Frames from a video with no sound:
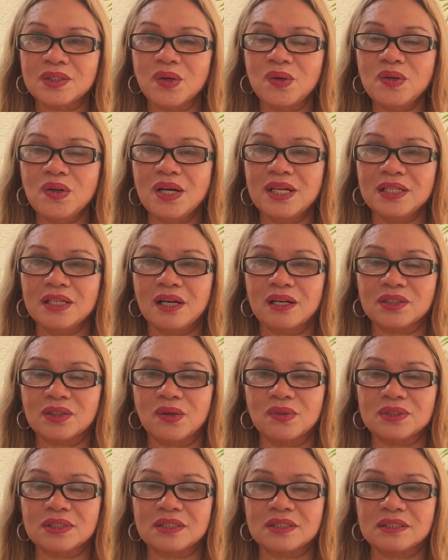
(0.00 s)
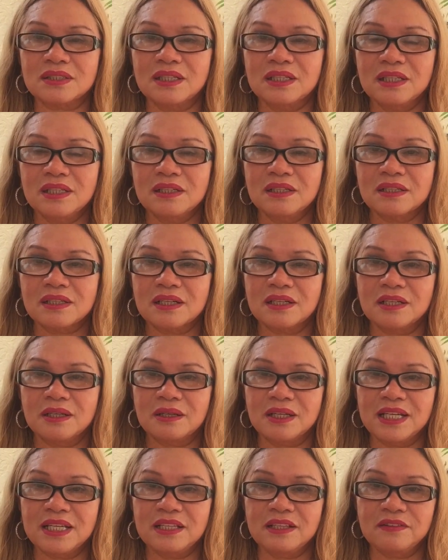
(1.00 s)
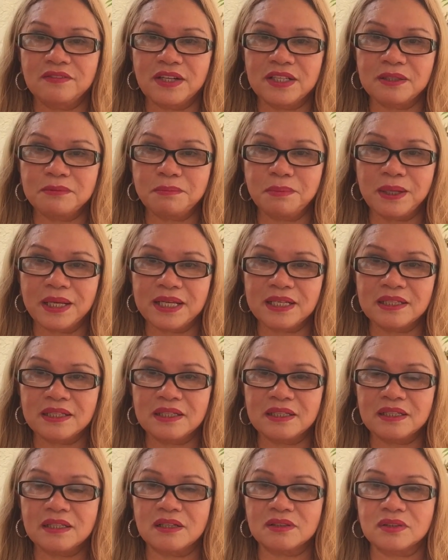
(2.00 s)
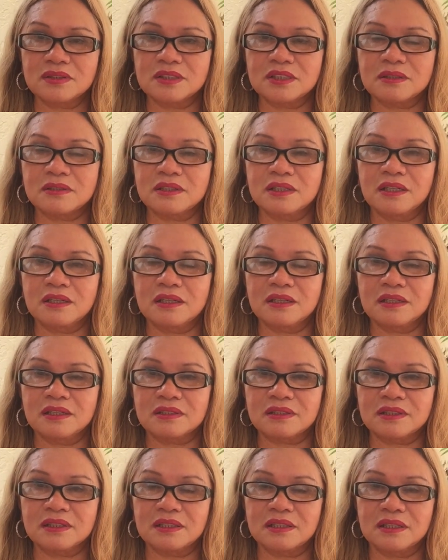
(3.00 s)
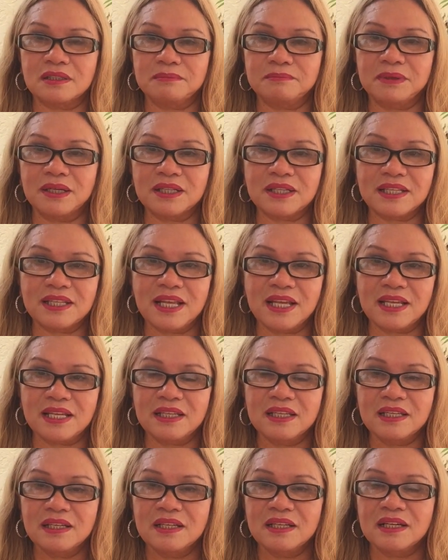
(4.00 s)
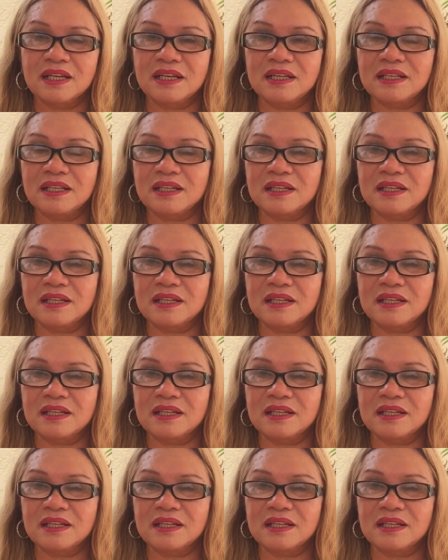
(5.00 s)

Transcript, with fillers: tổ hay họ tổ chức cái ờ, là event planner họ tổ chức uh, birthday hay